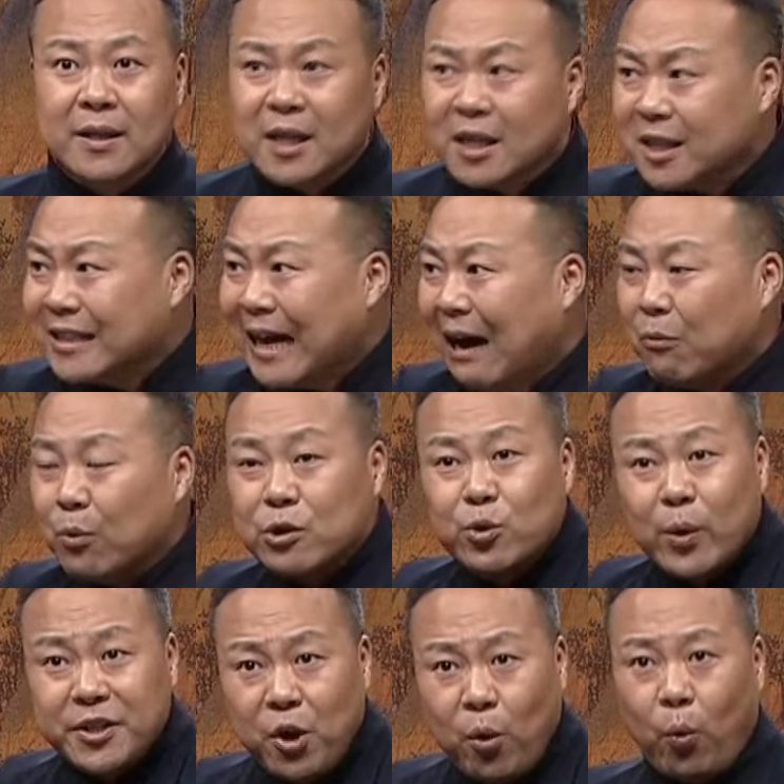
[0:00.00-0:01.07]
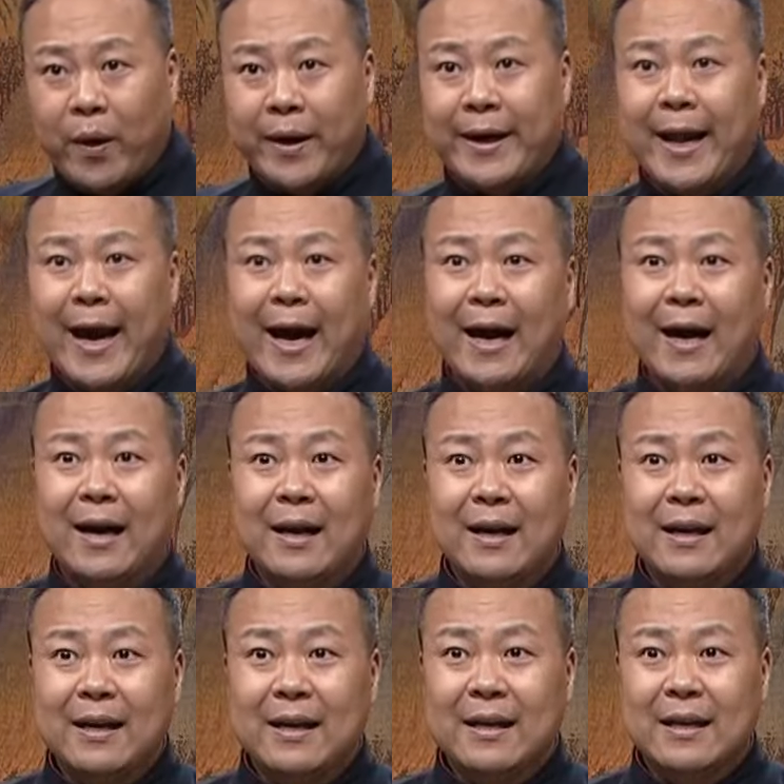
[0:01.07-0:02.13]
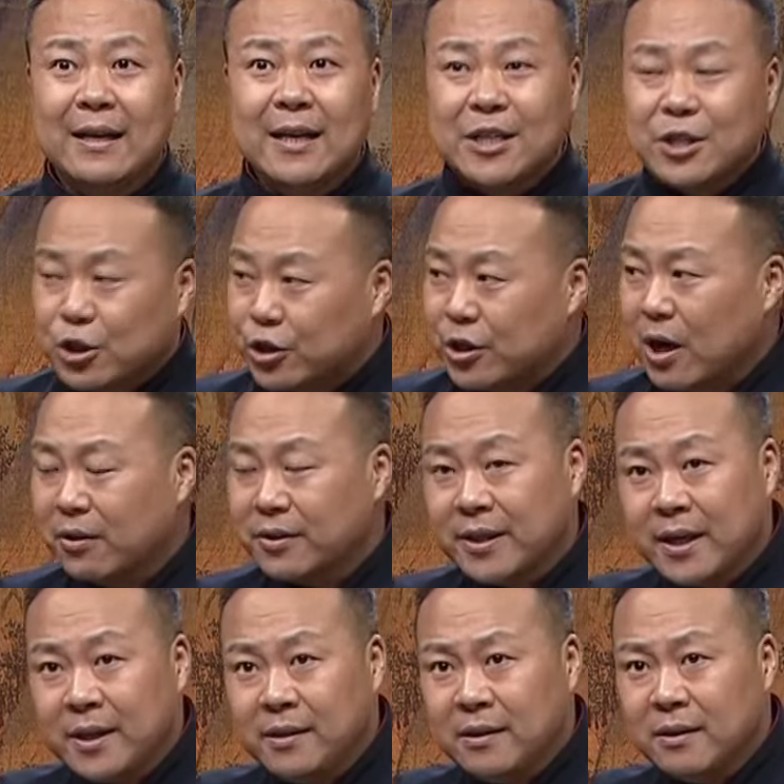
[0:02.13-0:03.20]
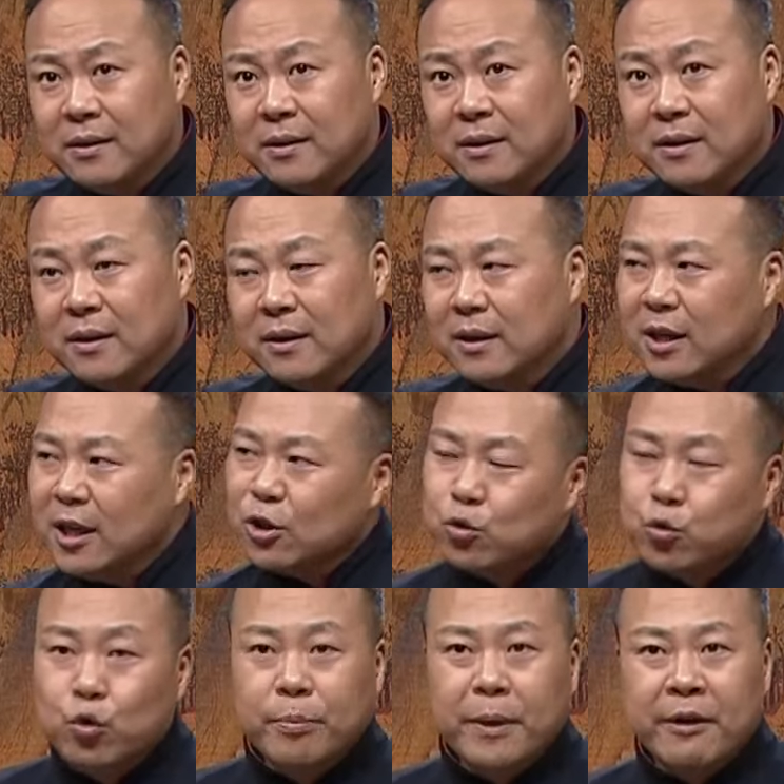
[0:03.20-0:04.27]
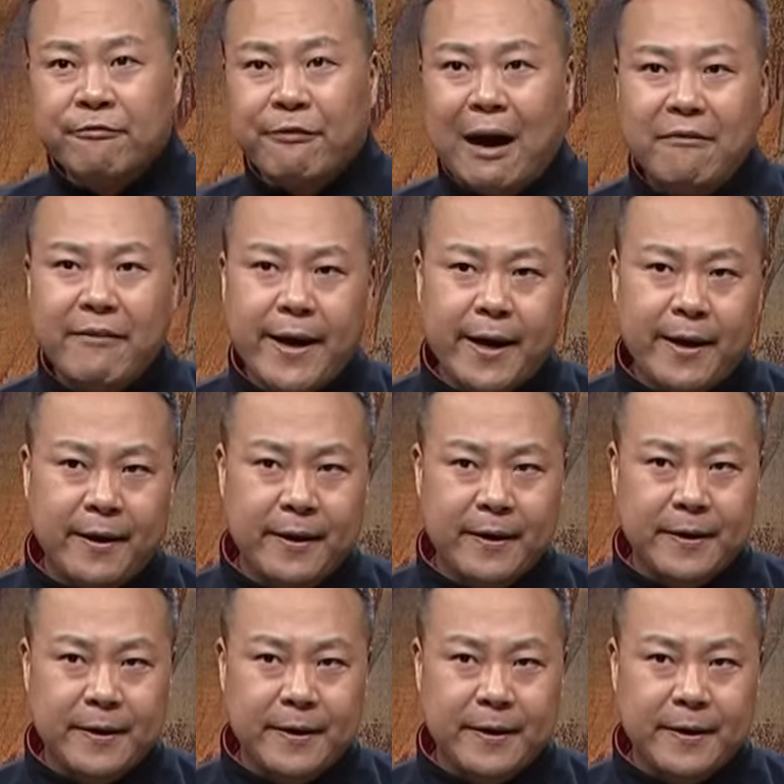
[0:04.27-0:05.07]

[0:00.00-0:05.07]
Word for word: 这是拿我做诱饵呢？只要您一出兵伐魏，